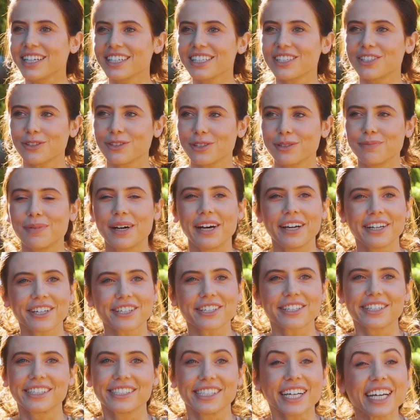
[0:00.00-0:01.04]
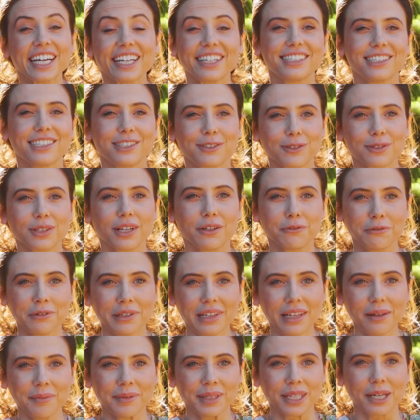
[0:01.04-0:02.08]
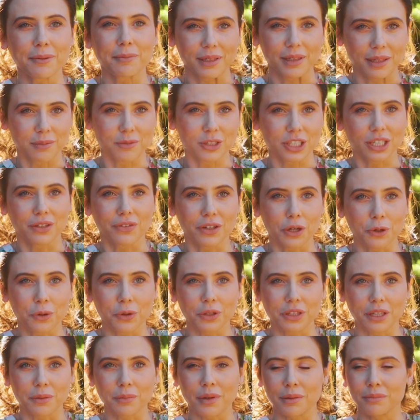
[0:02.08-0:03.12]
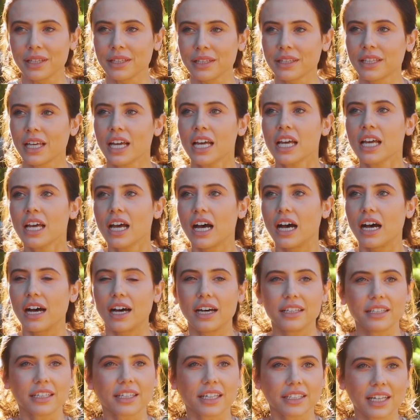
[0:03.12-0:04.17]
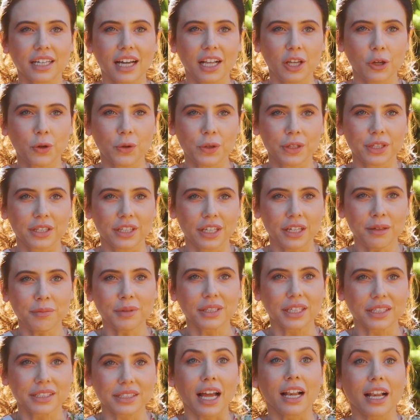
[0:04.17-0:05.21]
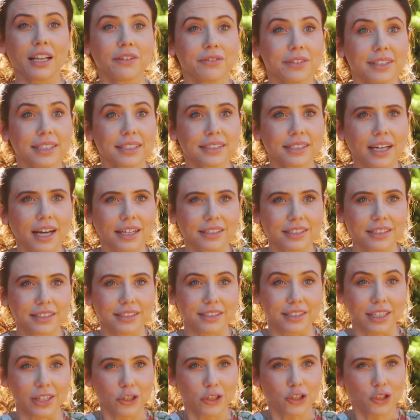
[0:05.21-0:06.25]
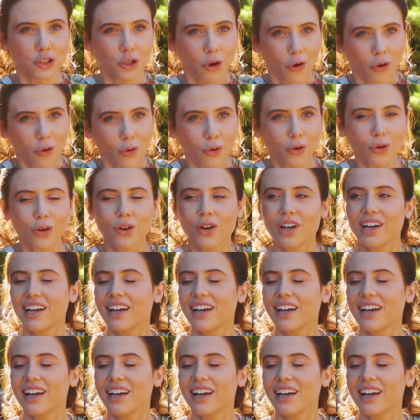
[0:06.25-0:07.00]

также судьба решила закрыть эту главу для меня, потому что в какой-то момент а, на канале ОНТ меня стали вырезать из телешоу.